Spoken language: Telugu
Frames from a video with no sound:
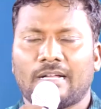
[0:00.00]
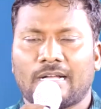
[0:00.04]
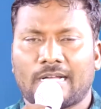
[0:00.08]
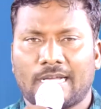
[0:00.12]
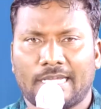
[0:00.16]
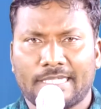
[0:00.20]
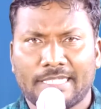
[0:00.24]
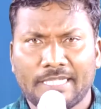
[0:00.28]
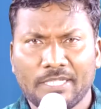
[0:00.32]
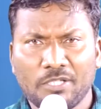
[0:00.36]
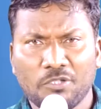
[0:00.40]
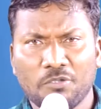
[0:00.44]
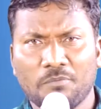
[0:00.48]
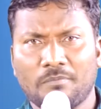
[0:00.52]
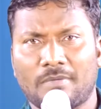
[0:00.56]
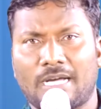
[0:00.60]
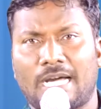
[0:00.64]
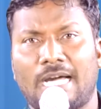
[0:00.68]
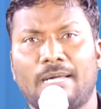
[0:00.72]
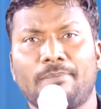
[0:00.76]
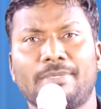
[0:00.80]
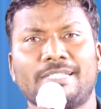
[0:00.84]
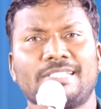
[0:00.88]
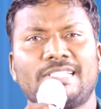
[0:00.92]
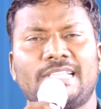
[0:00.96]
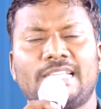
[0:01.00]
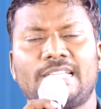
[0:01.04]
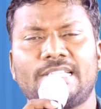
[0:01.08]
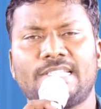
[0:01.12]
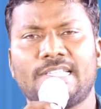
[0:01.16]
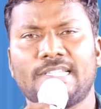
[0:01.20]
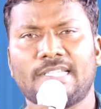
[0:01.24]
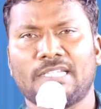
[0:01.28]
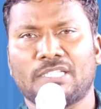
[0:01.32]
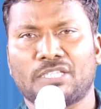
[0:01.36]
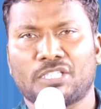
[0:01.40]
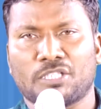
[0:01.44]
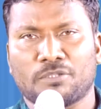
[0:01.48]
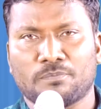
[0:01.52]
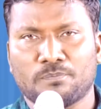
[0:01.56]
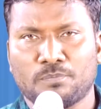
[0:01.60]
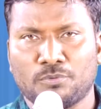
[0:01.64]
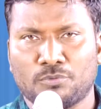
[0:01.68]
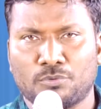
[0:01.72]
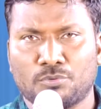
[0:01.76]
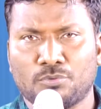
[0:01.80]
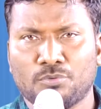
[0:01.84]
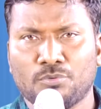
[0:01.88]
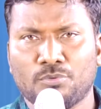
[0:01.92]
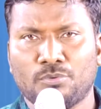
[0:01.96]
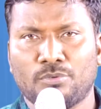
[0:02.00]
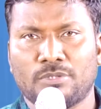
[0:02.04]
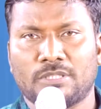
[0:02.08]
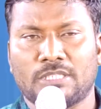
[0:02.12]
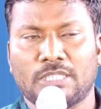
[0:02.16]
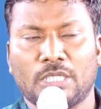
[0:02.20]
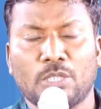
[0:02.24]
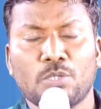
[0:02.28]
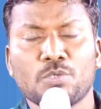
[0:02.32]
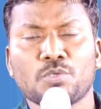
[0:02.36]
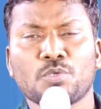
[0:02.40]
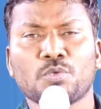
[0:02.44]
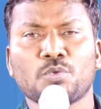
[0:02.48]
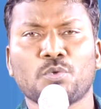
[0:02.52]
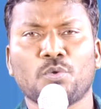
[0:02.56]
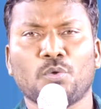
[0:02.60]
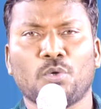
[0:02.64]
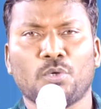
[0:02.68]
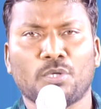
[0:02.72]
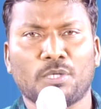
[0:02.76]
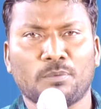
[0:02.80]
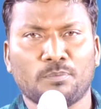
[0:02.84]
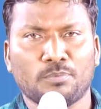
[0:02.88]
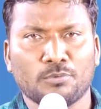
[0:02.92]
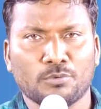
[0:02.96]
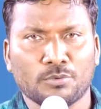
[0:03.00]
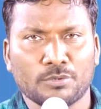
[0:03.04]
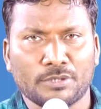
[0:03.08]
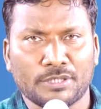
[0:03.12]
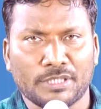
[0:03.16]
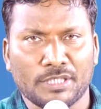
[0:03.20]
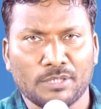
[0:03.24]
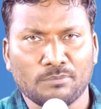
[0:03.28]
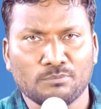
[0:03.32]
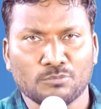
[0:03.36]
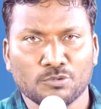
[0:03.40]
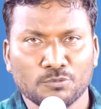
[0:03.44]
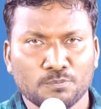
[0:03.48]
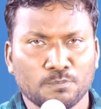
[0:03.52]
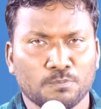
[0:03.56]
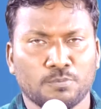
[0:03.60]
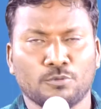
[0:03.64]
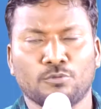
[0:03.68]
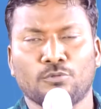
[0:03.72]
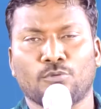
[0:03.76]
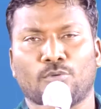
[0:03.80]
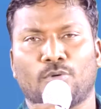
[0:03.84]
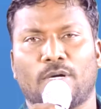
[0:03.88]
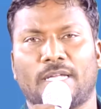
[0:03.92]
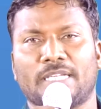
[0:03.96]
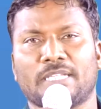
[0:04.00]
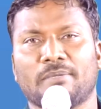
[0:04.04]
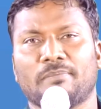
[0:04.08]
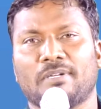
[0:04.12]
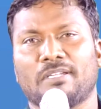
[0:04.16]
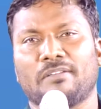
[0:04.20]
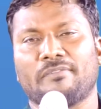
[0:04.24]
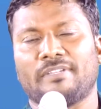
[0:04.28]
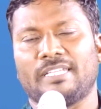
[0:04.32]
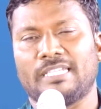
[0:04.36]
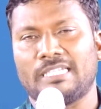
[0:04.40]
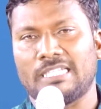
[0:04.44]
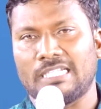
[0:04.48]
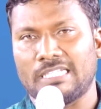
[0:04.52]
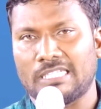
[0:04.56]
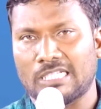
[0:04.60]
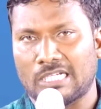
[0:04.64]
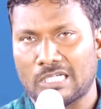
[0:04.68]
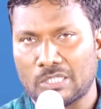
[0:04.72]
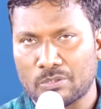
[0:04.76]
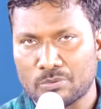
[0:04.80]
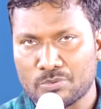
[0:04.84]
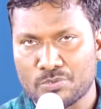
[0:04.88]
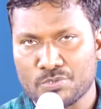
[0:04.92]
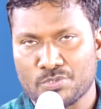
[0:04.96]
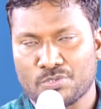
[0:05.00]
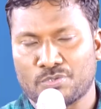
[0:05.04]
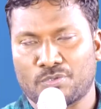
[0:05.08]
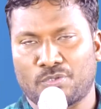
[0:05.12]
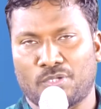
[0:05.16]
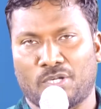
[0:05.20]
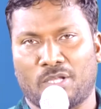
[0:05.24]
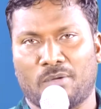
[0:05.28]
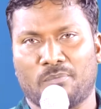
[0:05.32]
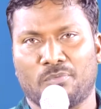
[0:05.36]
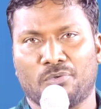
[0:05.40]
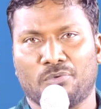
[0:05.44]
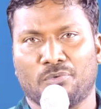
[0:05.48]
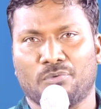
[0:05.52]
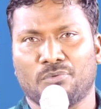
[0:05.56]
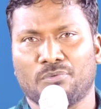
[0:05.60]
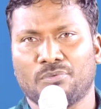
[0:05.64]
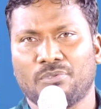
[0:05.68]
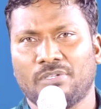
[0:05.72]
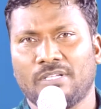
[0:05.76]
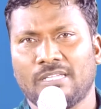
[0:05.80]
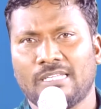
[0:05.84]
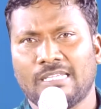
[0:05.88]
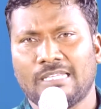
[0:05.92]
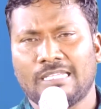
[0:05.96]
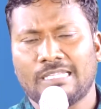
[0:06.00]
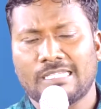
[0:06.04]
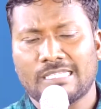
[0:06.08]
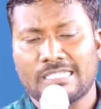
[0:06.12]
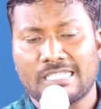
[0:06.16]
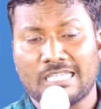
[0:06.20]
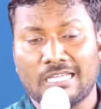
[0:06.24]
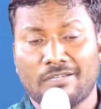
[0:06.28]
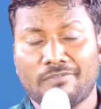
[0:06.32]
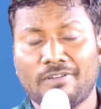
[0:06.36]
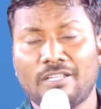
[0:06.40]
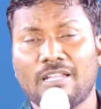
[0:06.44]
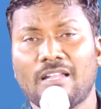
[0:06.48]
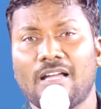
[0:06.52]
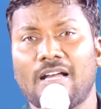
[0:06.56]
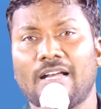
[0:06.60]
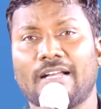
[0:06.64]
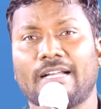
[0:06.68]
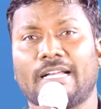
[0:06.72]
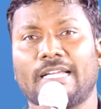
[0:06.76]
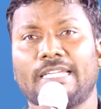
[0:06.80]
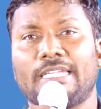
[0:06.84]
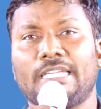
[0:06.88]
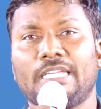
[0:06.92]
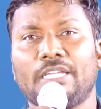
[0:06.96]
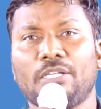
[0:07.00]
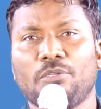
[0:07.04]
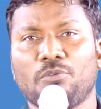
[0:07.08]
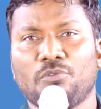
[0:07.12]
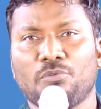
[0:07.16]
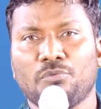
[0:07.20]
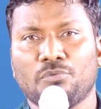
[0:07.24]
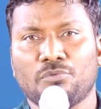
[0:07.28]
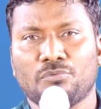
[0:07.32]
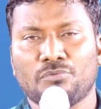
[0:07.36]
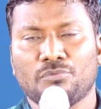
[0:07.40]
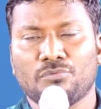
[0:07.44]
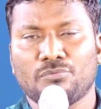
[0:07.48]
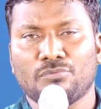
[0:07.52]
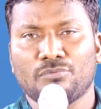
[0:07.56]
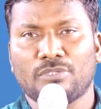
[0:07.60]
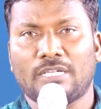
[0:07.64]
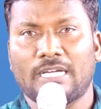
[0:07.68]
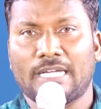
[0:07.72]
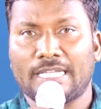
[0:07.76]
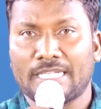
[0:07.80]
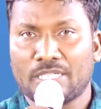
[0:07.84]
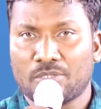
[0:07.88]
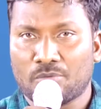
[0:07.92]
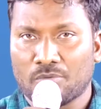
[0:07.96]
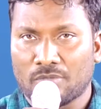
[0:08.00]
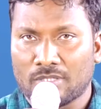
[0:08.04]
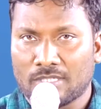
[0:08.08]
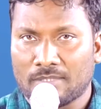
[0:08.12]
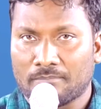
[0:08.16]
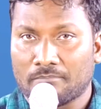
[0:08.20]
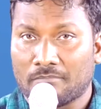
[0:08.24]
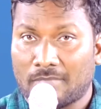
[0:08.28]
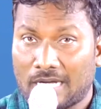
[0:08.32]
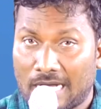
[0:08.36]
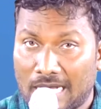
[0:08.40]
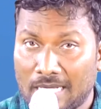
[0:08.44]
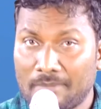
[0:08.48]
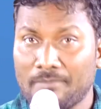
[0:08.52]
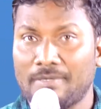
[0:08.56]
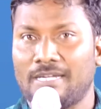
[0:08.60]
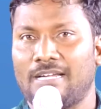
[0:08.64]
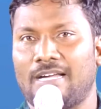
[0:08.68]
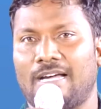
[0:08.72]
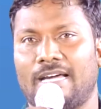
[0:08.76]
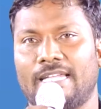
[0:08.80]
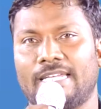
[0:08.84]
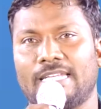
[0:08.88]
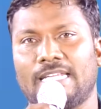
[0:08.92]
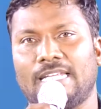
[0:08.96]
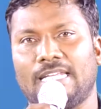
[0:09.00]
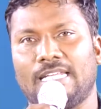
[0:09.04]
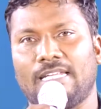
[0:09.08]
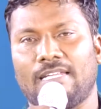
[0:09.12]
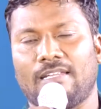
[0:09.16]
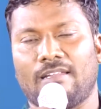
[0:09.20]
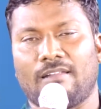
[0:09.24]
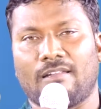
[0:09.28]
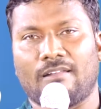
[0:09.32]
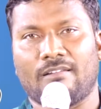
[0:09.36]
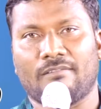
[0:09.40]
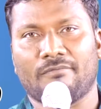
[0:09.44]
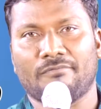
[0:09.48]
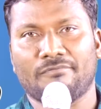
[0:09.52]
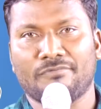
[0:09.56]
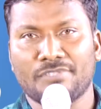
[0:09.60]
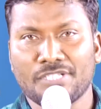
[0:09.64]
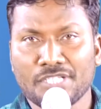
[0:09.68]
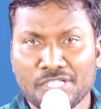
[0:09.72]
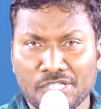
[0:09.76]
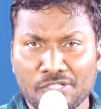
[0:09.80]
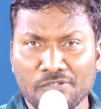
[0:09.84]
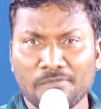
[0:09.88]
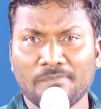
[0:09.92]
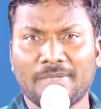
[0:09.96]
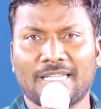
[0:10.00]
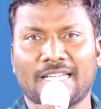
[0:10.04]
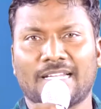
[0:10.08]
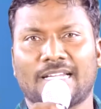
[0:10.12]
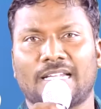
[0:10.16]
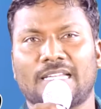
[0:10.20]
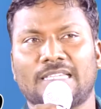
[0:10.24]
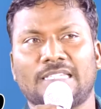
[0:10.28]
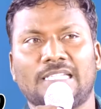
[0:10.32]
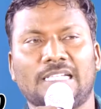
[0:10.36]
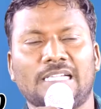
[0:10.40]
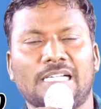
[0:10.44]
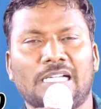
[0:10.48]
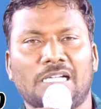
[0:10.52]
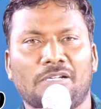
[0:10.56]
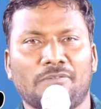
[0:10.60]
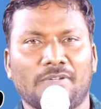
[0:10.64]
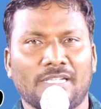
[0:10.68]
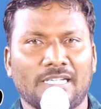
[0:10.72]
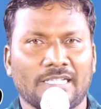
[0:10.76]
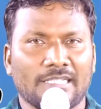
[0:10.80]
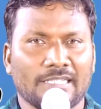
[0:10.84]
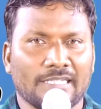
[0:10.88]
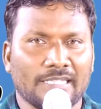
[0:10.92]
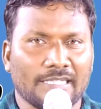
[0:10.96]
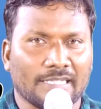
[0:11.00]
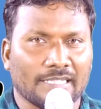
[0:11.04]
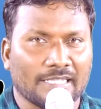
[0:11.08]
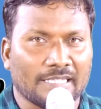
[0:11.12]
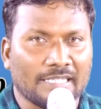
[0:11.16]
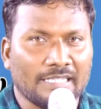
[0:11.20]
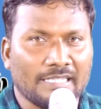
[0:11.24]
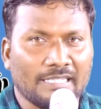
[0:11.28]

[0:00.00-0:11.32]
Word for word: కయ్యను మామ చేసిన తప్పు తెలుసుకోకపోతే ముప్పు అని మనం ఏదైతే ఆలోచిస్తున్నామో ఆ కయ్యను గారికి ఉన్న మామ అనే విషయం మనకు అర్థం కావాలంటే